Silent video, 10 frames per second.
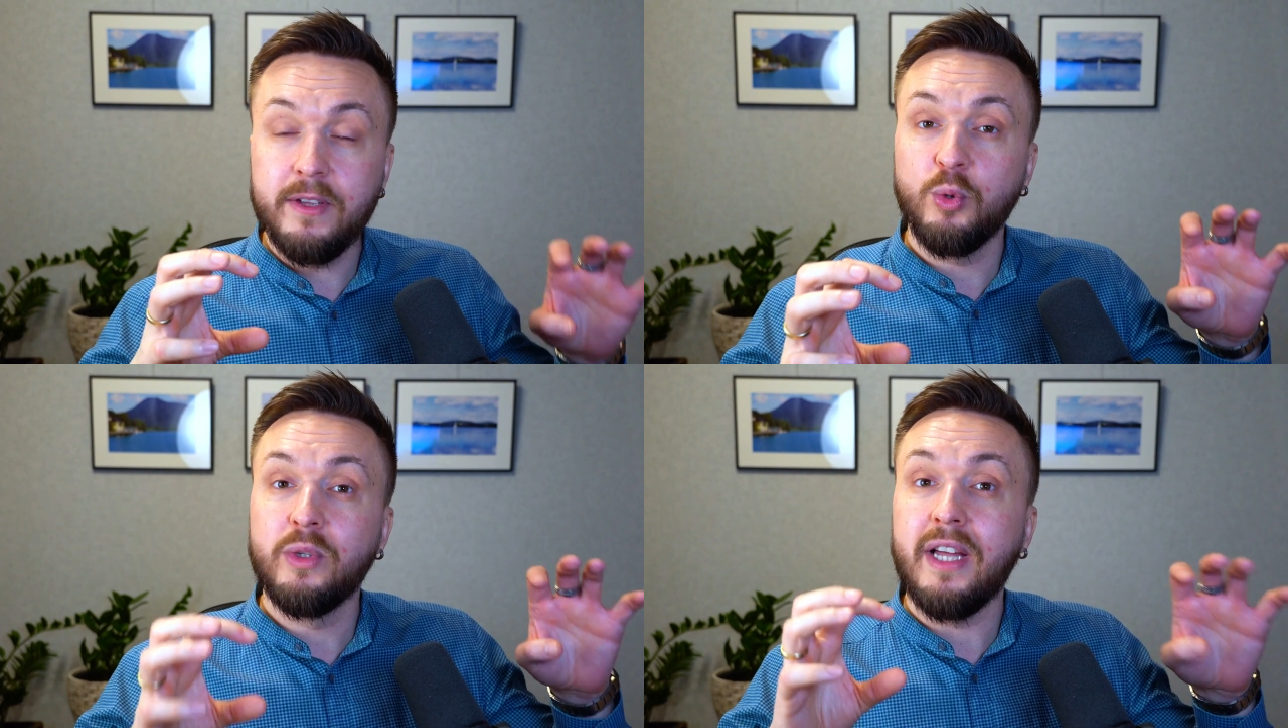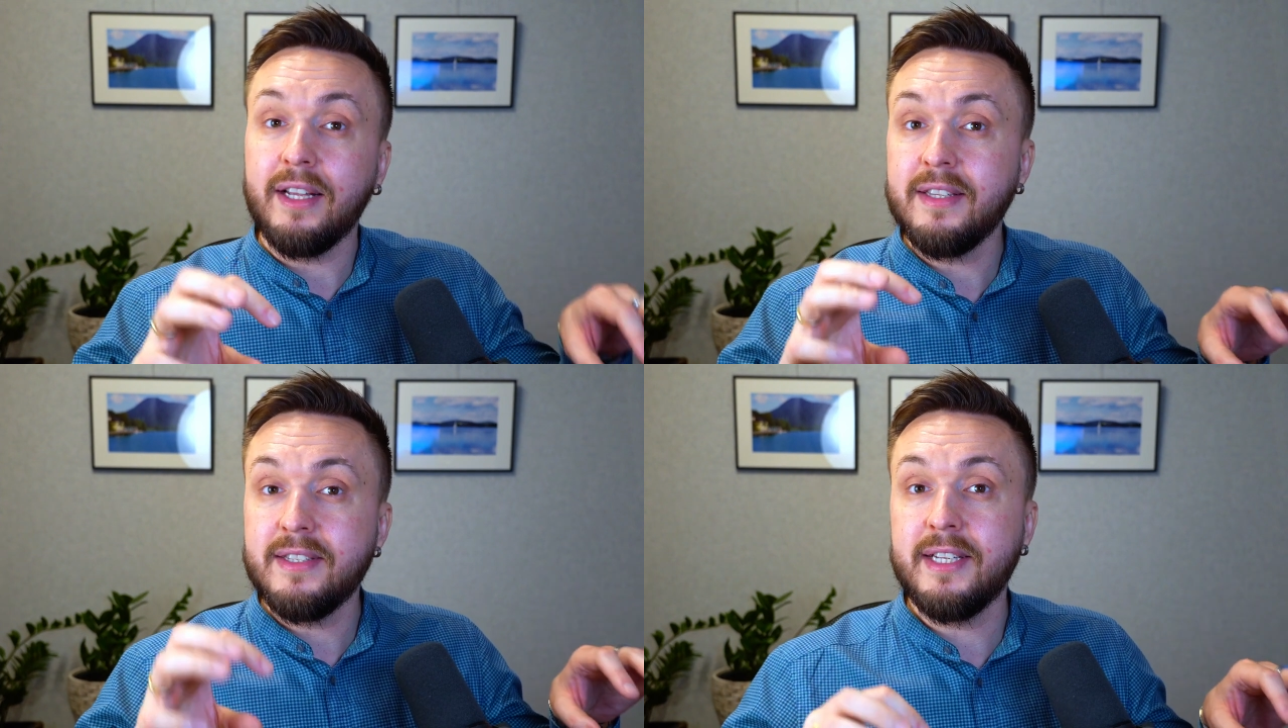wenn du
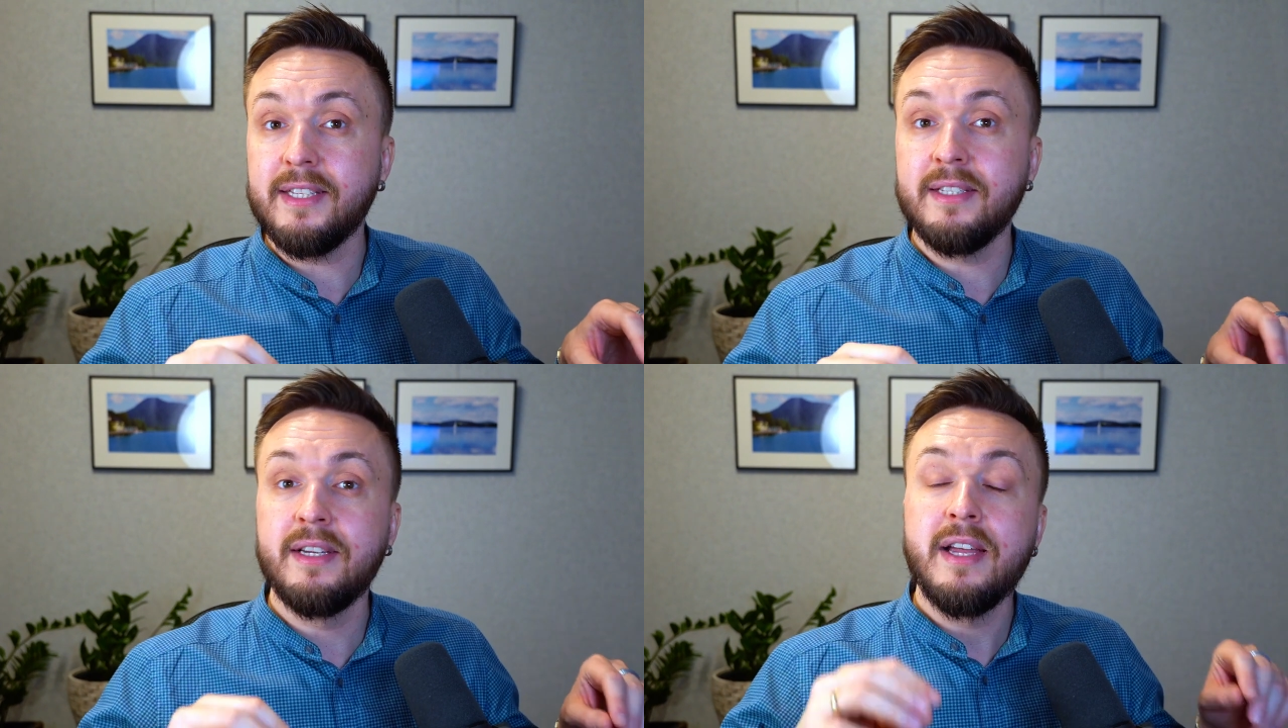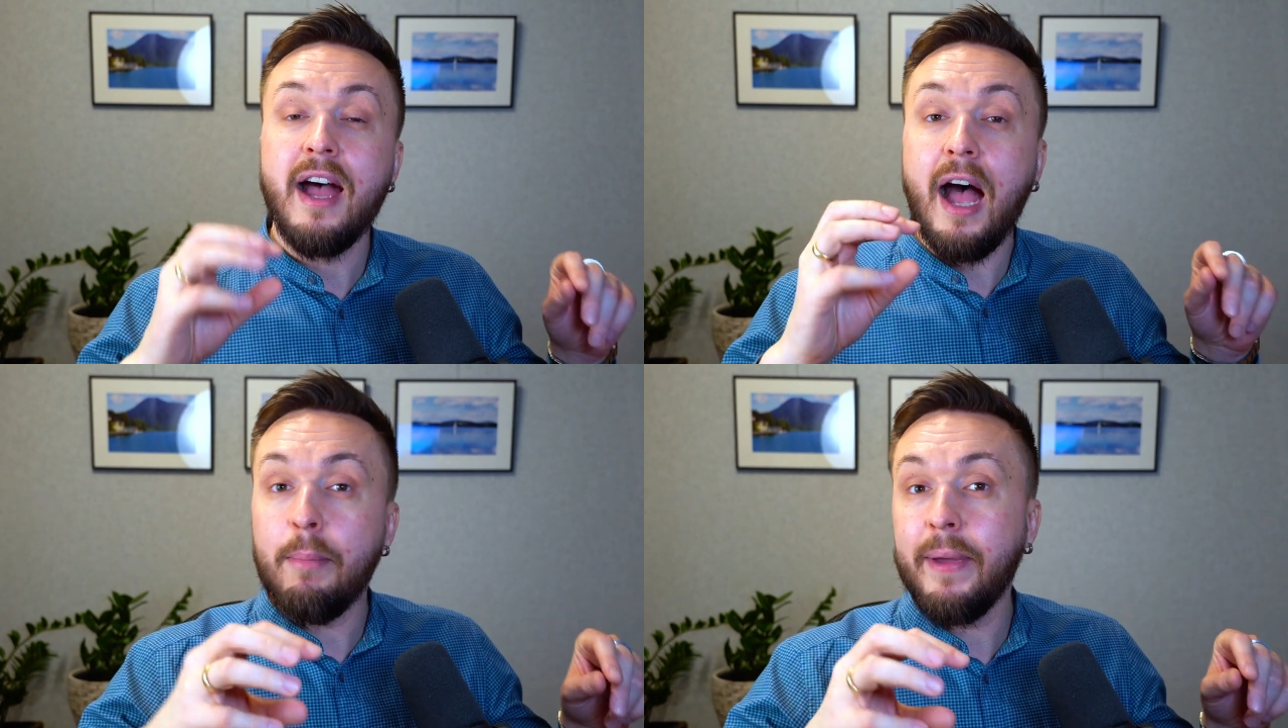Datensätze
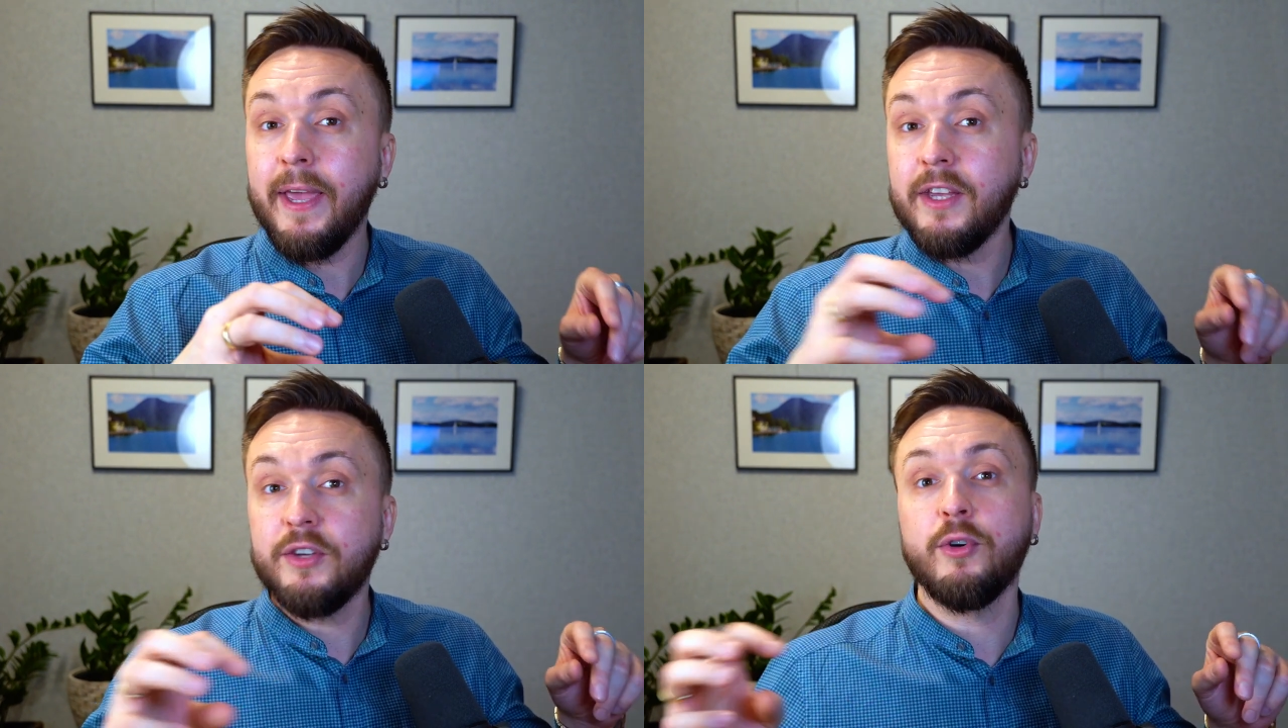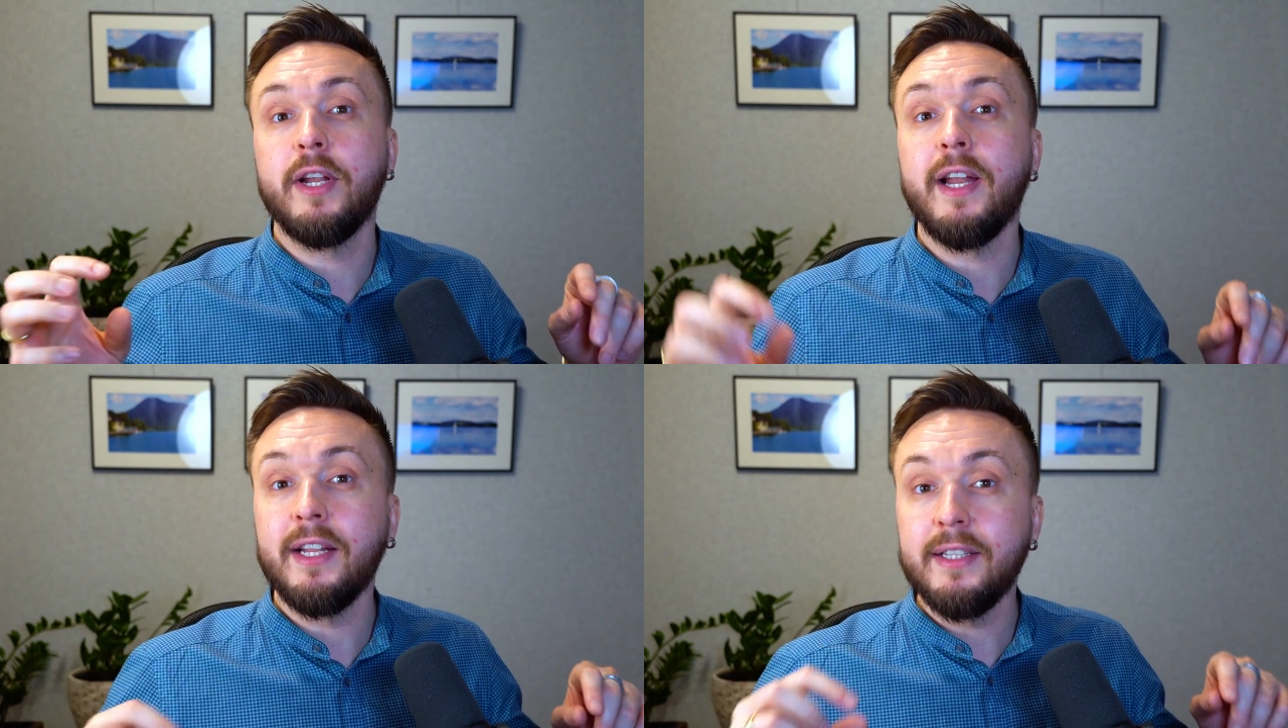abhängig
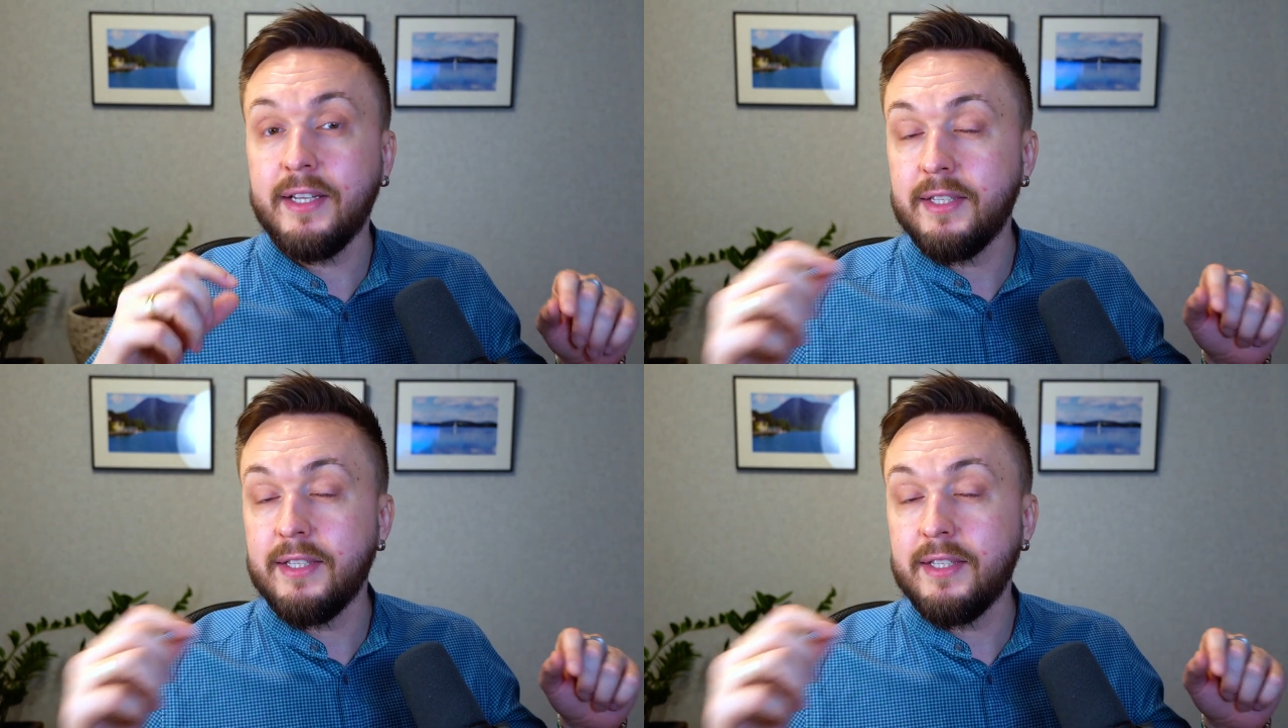voneinander